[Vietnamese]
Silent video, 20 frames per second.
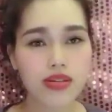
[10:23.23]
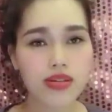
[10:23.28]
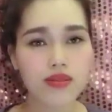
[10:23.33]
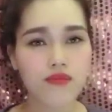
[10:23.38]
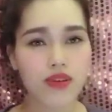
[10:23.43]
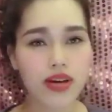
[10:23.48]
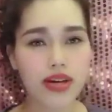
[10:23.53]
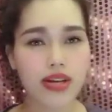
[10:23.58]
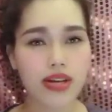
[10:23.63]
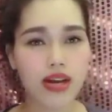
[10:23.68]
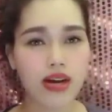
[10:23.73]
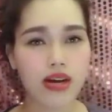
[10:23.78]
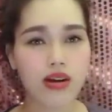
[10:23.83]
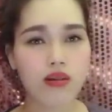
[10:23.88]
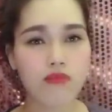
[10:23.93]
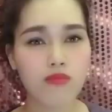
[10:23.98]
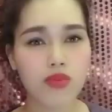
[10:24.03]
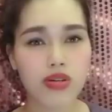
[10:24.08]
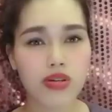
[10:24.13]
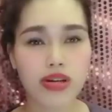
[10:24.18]
như vậy là
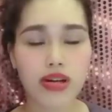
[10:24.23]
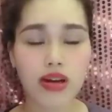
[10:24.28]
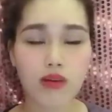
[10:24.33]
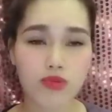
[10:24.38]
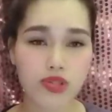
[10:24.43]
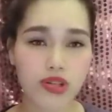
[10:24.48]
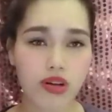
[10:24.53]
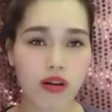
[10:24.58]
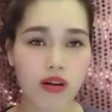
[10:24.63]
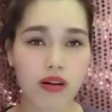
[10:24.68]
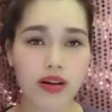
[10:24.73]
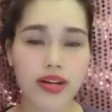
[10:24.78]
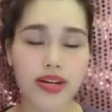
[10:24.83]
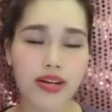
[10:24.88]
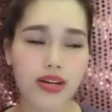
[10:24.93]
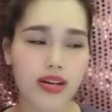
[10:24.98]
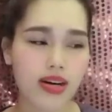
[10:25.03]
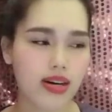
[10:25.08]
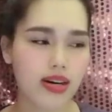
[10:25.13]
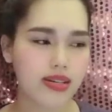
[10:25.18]
có một cái học trò
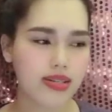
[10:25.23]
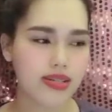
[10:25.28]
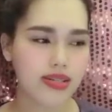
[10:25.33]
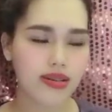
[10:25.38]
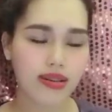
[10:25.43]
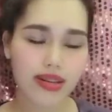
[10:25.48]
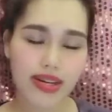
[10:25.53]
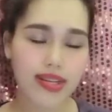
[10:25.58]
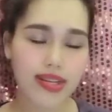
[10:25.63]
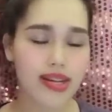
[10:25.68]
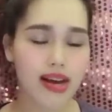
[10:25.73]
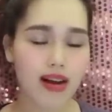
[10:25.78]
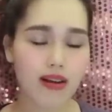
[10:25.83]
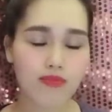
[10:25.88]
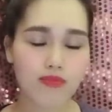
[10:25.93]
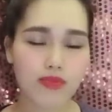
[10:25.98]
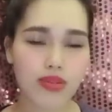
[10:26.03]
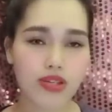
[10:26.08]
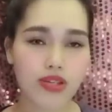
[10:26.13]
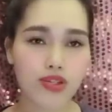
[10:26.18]
uh, trước khi đi học
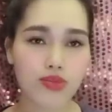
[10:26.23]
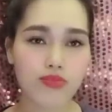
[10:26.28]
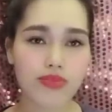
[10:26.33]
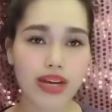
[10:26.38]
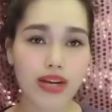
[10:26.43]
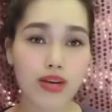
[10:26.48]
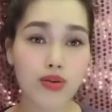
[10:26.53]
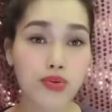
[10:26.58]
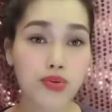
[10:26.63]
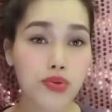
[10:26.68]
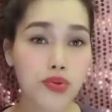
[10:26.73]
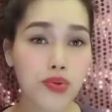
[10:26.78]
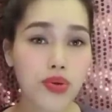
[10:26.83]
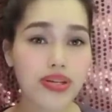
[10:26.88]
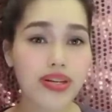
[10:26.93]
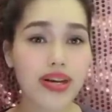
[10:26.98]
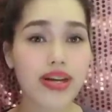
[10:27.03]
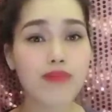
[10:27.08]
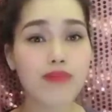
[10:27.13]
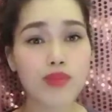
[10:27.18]
thì chúng ta luôn
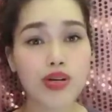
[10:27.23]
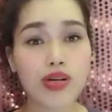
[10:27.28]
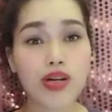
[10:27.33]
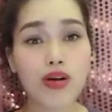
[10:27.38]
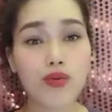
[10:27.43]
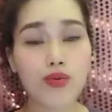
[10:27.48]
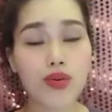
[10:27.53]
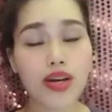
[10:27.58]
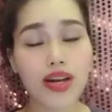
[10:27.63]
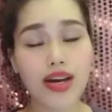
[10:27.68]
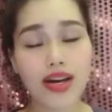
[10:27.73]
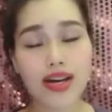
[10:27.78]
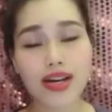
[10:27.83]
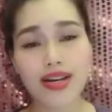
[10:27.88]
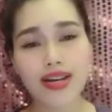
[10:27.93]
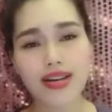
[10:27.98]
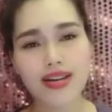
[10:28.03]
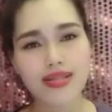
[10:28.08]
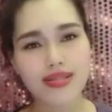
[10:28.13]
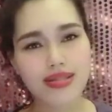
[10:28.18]
luôn nghe một câu đó là
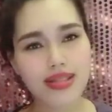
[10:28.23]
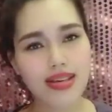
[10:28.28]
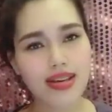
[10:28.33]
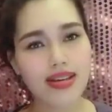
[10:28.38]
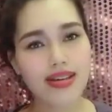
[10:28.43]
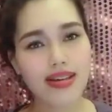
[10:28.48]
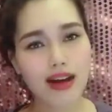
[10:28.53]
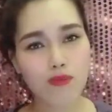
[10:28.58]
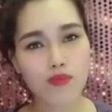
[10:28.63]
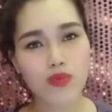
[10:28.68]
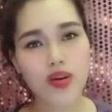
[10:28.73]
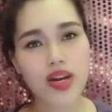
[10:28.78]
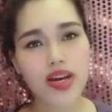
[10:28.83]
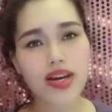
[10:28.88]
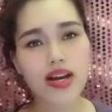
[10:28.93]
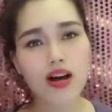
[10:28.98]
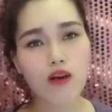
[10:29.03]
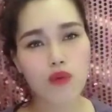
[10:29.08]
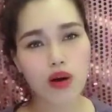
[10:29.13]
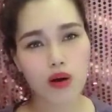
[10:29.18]
tiên học
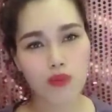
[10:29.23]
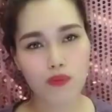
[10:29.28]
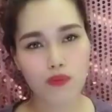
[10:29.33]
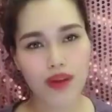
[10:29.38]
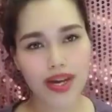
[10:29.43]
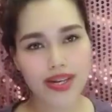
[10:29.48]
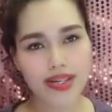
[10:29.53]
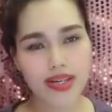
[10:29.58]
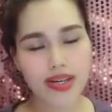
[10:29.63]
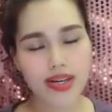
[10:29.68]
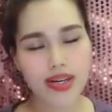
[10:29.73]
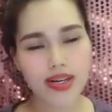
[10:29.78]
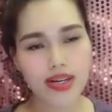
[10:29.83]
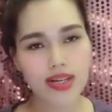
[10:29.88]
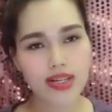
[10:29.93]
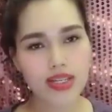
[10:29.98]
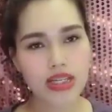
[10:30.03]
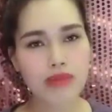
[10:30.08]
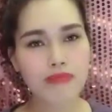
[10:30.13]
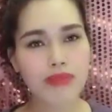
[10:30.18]
lễ hậu học văn
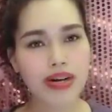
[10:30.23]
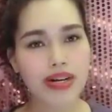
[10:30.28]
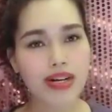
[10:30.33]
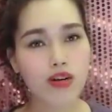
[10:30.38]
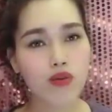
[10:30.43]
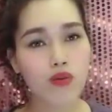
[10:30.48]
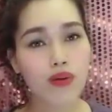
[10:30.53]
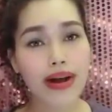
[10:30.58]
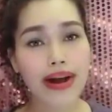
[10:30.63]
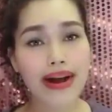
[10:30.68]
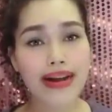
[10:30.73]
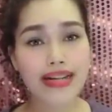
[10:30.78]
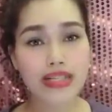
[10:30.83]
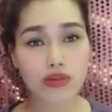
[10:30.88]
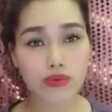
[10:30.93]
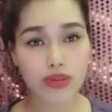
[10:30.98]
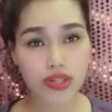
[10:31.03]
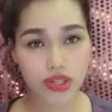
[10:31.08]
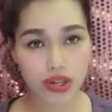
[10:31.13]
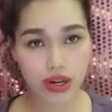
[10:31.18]
nhưng mà cái cô nga
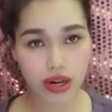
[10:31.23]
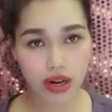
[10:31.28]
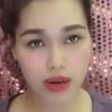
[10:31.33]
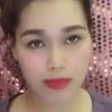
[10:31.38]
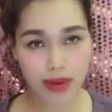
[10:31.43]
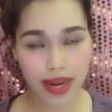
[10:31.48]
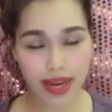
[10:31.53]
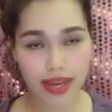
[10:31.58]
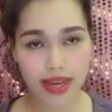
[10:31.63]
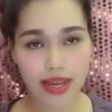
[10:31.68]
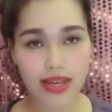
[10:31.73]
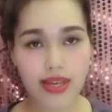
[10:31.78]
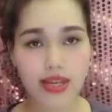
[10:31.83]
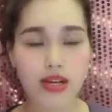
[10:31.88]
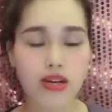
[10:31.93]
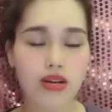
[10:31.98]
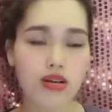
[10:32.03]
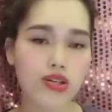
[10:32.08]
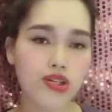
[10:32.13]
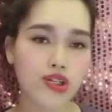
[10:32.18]
trong cái trường hợp này ấy,
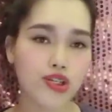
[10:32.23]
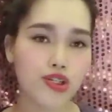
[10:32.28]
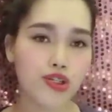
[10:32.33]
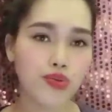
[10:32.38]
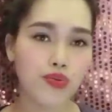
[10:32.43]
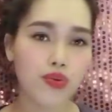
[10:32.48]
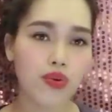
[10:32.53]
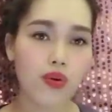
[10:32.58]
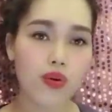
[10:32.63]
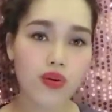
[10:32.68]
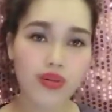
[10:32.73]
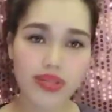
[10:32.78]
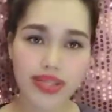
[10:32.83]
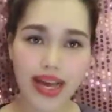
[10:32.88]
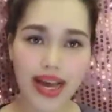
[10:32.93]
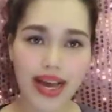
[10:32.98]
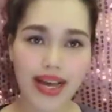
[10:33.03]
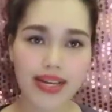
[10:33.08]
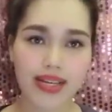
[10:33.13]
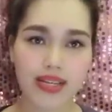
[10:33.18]
dù cô có
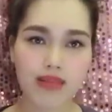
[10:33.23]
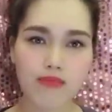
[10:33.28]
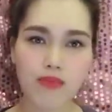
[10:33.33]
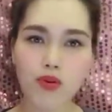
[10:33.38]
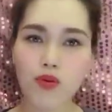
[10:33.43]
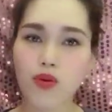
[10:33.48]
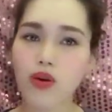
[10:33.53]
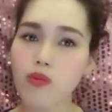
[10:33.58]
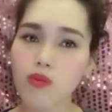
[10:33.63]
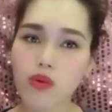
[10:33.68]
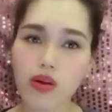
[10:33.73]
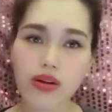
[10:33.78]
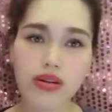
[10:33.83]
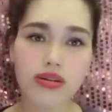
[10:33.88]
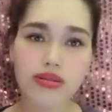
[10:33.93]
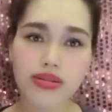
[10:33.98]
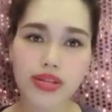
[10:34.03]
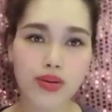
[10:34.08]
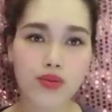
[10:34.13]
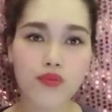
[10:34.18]
tài nhưng mà cô không có
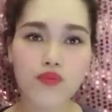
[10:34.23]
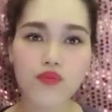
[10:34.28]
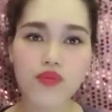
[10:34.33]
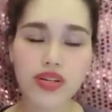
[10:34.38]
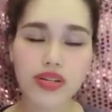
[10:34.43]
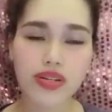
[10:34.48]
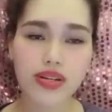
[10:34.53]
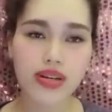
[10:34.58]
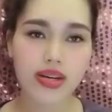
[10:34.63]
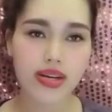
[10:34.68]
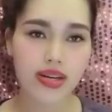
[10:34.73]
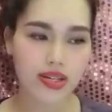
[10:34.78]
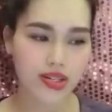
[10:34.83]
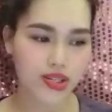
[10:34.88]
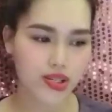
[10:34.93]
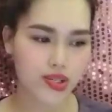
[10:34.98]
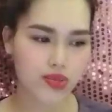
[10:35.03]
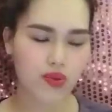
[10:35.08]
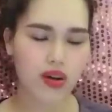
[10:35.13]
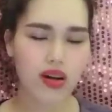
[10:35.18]
đức thì cũng vứt
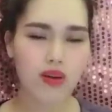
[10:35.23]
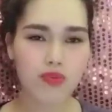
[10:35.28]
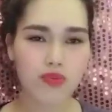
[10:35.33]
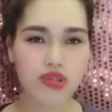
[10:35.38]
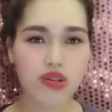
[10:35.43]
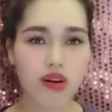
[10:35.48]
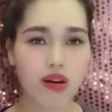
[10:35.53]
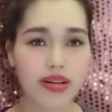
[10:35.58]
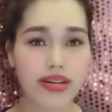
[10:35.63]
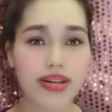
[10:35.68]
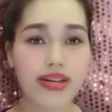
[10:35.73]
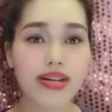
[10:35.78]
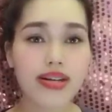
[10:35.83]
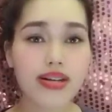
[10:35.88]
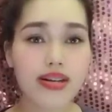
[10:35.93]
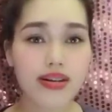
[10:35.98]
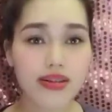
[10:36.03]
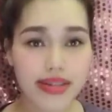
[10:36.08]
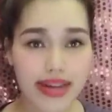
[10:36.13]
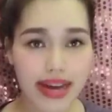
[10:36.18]
dù có học giỏi đến
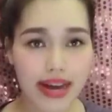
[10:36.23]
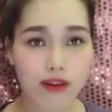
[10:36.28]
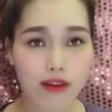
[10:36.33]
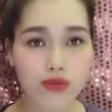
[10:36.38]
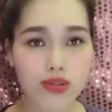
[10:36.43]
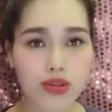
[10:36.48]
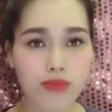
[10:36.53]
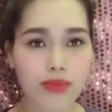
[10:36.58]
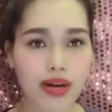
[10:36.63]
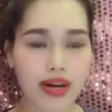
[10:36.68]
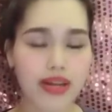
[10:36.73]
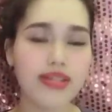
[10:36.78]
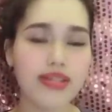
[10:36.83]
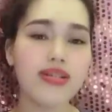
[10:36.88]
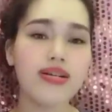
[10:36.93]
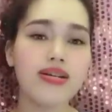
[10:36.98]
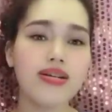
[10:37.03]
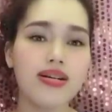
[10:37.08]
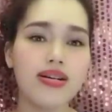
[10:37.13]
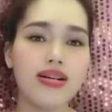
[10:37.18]
cái cỡ nào nhưng mà
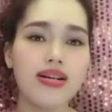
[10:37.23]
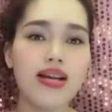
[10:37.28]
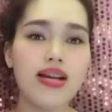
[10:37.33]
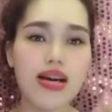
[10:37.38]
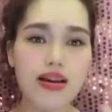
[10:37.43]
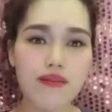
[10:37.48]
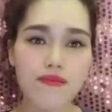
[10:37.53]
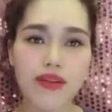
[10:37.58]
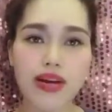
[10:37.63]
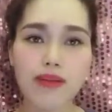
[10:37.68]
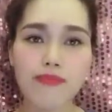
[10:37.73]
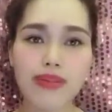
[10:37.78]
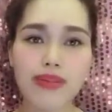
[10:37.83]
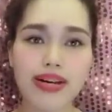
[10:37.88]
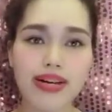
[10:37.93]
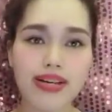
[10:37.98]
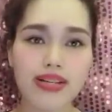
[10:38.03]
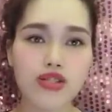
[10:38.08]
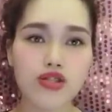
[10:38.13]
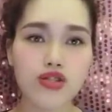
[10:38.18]
cái lễ phép
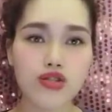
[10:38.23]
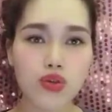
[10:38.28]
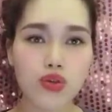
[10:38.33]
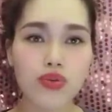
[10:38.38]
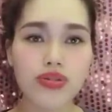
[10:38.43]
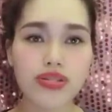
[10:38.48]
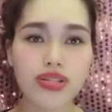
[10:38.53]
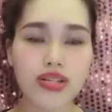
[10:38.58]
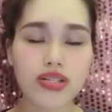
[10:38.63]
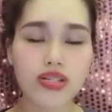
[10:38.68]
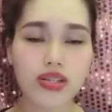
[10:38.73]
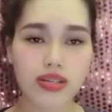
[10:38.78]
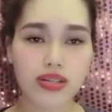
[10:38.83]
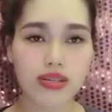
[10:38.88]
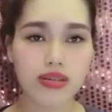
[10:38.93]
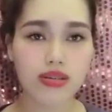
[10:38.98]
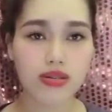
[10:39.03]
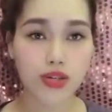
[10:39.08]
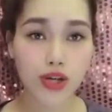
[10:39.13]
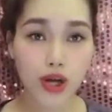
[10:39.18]
cái tôn ti
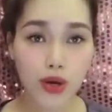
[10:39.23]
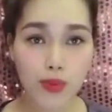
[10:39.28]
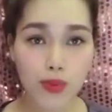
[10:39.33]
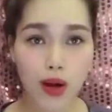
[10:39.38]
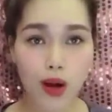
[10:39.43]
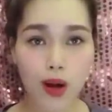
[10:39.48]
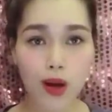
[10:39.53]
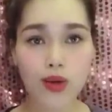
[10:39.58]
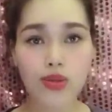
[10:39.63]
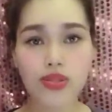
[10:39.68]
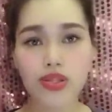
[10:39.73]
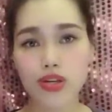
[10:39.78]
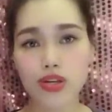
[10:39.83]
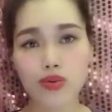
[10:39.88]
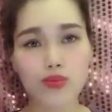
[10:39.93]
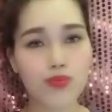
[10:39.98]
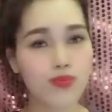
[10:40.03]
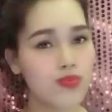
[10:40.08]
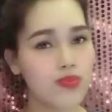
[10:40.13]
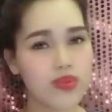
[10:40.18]
trật tự nó không có thì
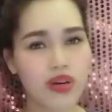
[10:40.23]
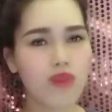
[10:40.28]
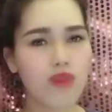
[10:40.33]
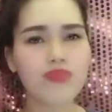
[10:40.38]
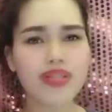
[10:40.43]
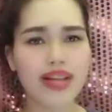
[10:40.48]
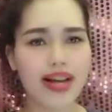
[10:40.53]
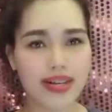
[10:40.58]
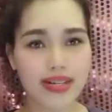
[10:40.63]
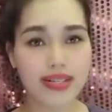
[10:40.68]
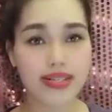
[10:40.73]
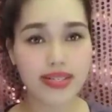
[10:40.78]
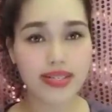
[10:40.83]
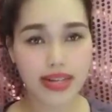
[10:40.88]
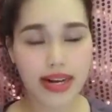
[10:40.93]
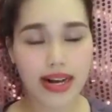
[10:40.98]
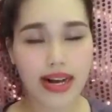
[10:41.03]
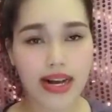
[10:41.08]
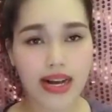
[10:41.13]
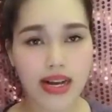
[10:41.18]
cũng không ra cái gì
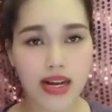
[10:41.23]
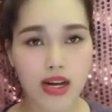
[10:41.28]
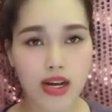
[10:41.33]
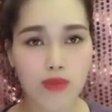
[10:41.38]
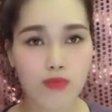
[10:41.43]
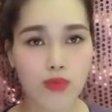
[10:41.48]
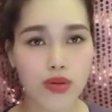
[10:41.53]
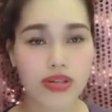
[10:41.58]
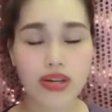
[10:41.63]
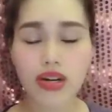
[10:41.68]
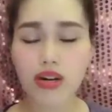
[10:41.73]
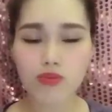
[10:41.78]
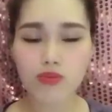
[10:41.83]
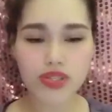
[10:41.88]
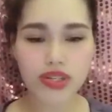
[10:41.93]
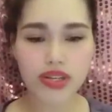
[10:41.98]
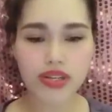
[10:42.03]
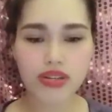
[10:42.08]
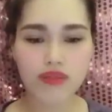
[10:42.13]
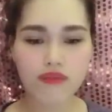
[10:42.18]
cả một đứa học
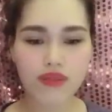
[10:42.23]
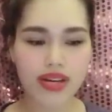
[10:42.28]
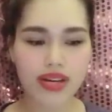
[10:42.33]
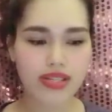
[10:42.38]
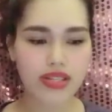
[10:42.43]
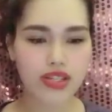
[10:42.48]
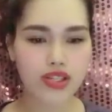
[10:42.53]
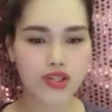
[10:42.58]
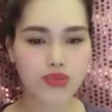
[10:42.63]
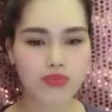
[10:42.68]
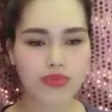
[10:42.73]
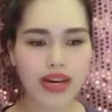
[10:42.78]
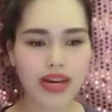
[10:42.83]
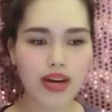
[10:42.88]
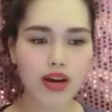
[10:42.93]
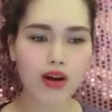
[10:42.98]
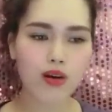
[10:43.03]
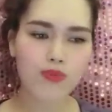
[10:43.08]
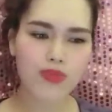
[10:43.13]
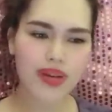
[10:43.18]
sinh như vậy thì chúng ta
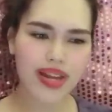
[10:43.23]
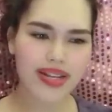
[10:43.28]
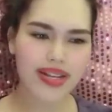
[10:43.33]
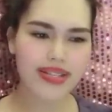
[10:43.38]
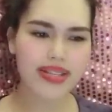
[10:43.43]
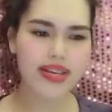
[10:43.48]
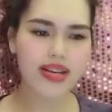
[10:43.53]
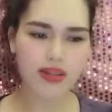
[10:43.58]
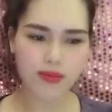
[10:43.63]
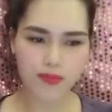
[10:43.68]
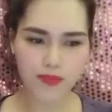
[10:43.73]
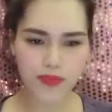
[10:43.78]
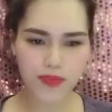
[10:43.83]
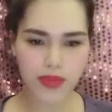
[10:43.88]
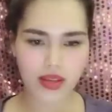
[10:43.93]
không nên tiếc